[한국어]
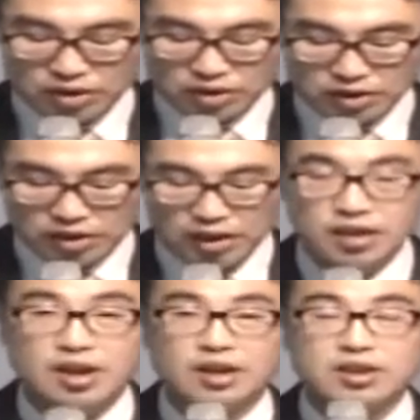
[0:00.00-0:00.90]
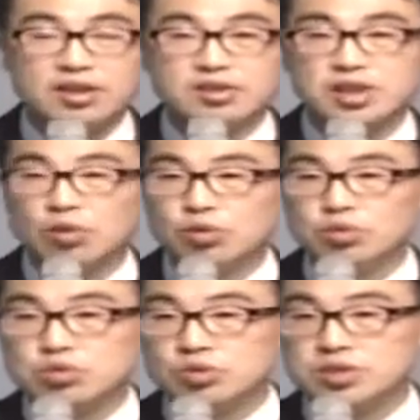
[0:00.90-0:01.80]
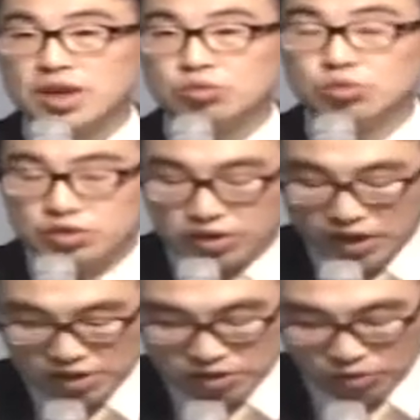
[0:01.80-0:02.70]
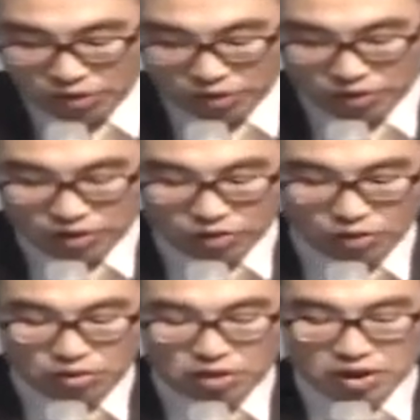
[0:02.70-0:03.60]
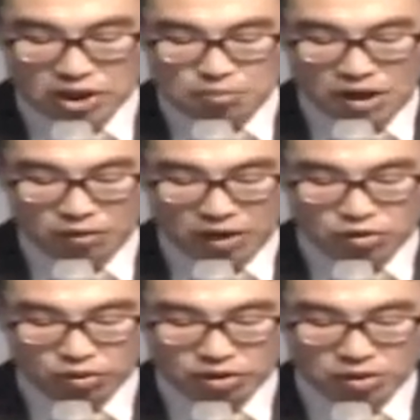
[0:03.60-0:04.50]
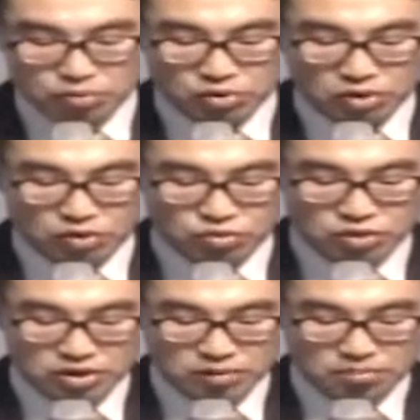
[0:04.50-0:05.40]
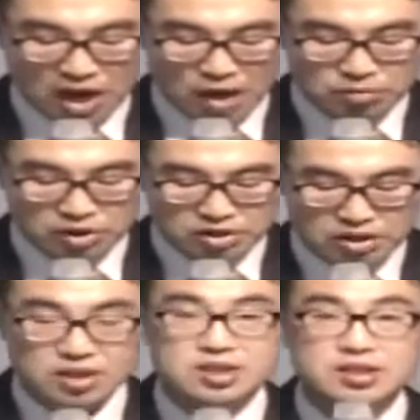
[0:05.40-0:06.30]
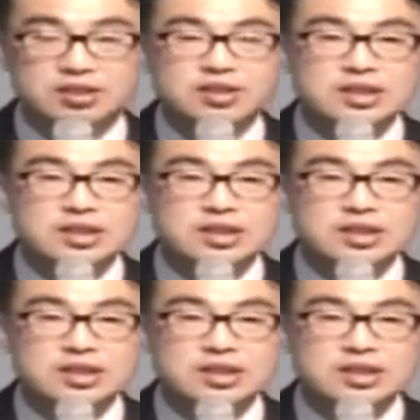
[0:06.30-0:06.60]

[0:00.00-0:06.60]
그들에게 새로운 존재에 눈뜨게 하시고 또 희망과 용기를 불어넣어 주시는 마음을 지니신